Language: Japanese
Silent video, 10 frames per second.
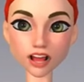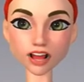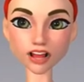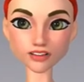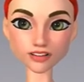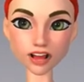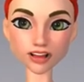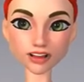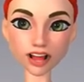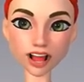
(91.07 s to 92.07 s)
アには
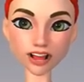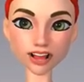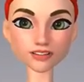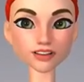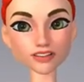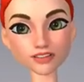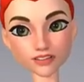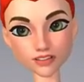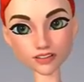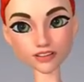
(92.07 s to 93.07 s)
アイレベル
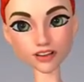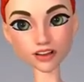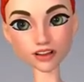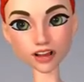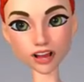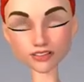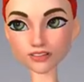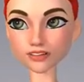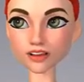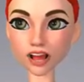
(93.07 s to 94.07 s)
と
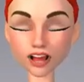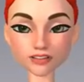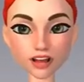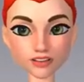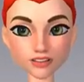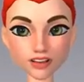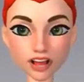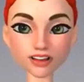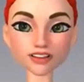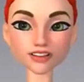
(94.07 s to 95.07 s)
フロアレベルの2
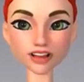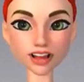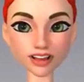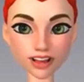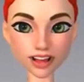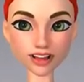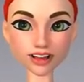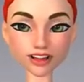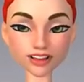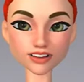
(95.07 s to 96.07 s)
種類があり
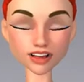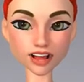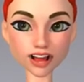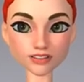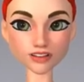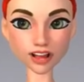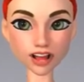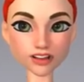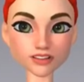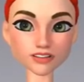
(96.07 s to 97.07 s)
そちらも
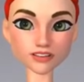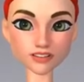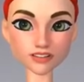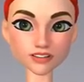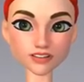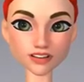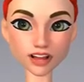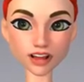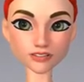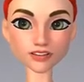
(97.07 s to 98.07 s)
先ほどの
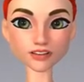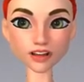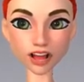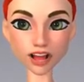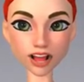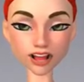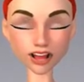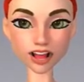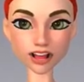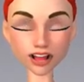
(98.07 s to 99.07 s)
スポーンエリア
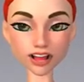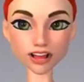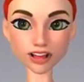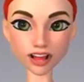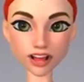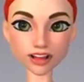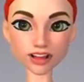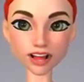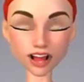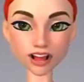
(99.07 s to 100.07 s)
設定で
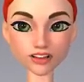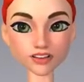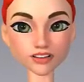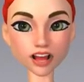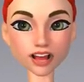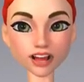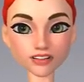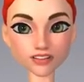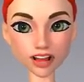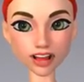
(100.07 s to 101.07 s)
変更が可
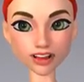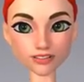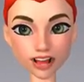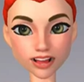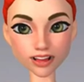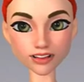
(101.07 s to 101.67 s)
能になります